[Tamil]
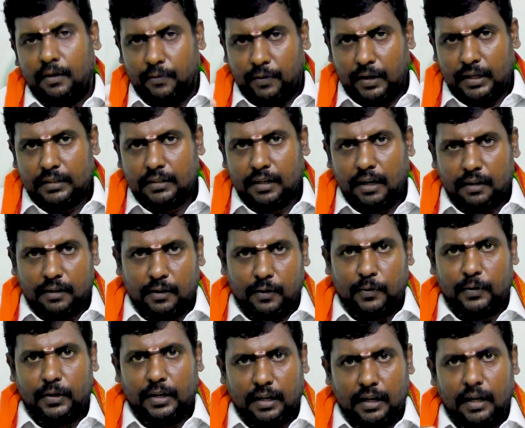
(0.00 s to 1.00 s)
வயிற்றில்
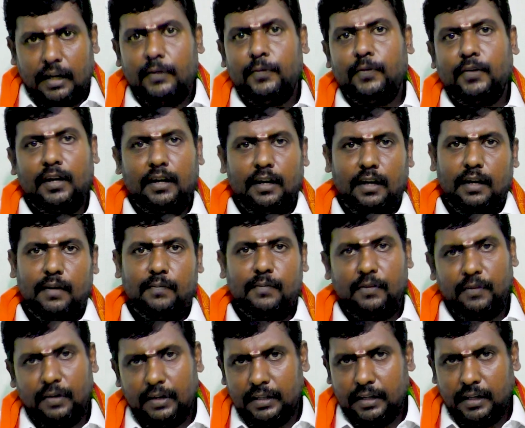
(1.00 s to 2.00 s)
இருக்கக்கூடிய கழிவுகள் எல்லாமே
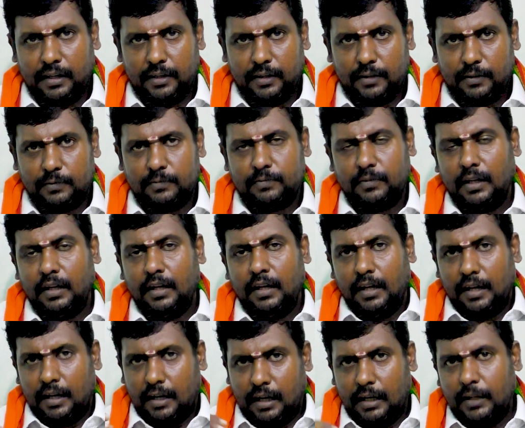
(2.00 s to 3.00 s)
வெளியேறிடும்
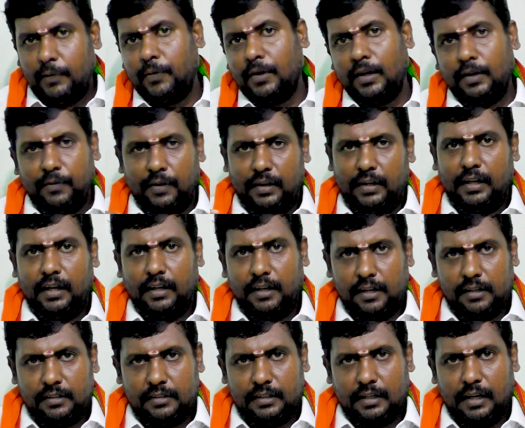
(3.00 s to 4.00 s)
கழிவுகள்
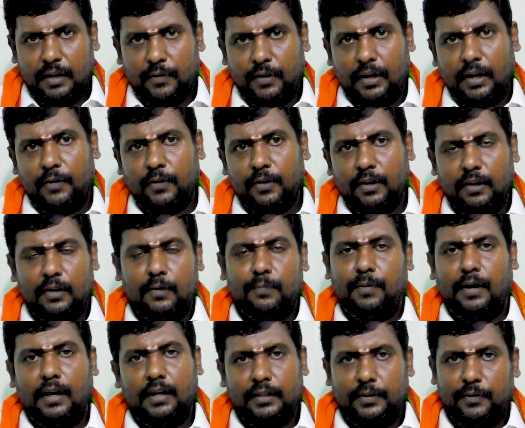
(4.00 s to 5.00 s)
வெளியேறிடுச்சுனாவே அவங்களுக்கு
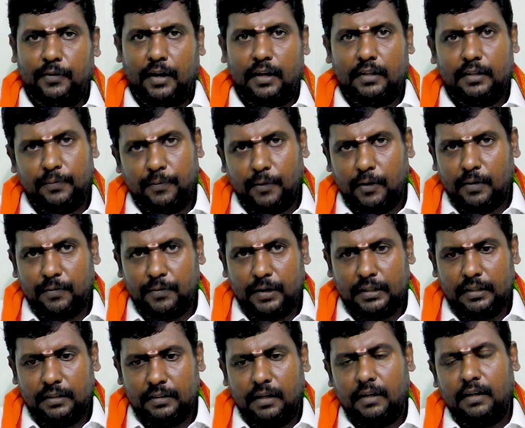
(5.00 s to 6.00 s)
பாதி வியாதி போன
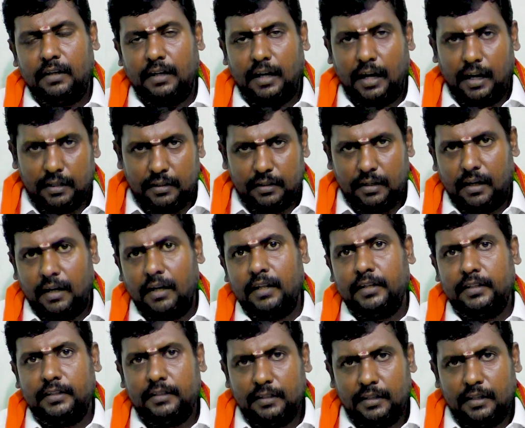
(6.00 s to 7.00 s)
மாதிரி தான் அதனால்
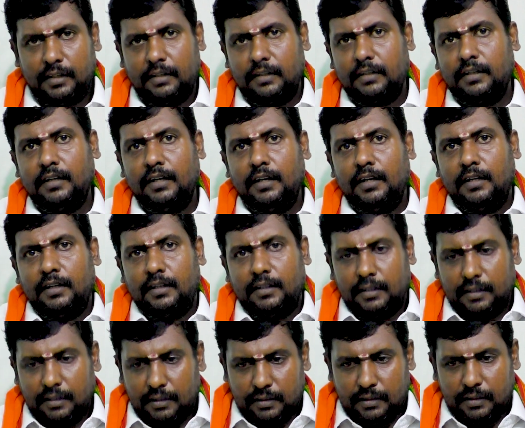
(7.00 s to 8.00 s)
இந்த
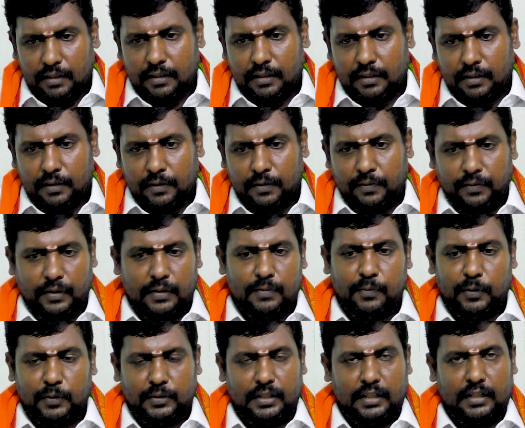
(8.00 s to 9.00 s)
இந்த
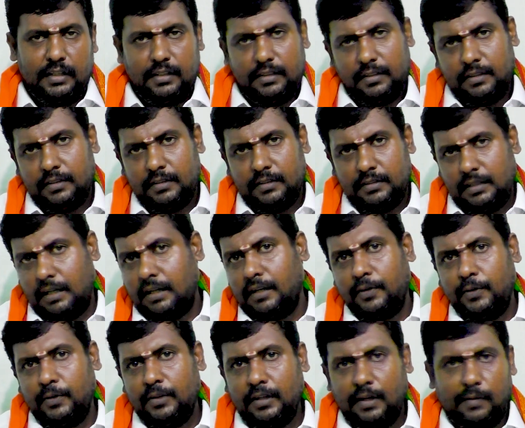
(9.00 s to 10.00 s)
வெண்பூசணி
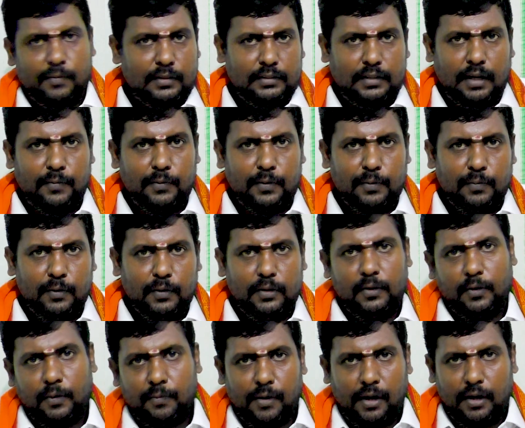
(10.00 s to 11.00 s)
சாறு வந்து நம்ம சாப்பிடும்போது
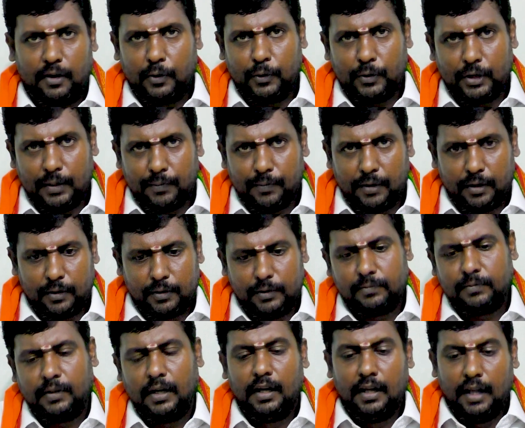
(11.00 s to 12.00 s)
ரொம்ப ஆரோக்கியமாக
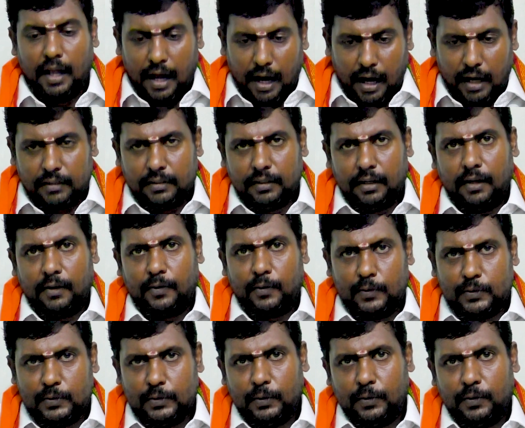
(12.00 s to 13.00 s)
இருக்கும் அதில்
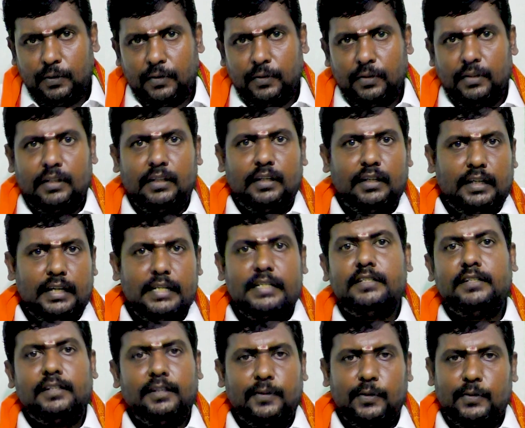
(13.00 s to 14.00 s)
கொஞ்சோண்டு வந்து
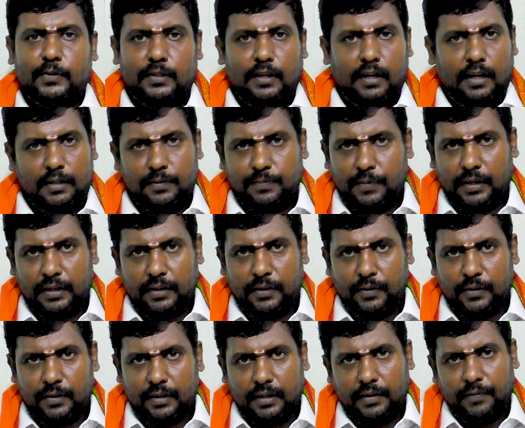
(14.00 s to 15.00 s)
இஞ்சி கொஞ்சம் ஆட்
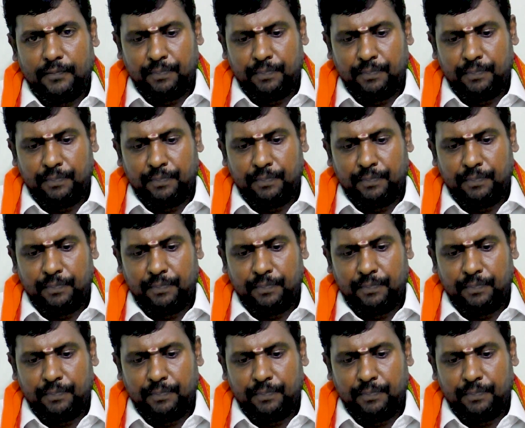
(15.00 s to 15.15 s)
பண்ணிக்கோங்க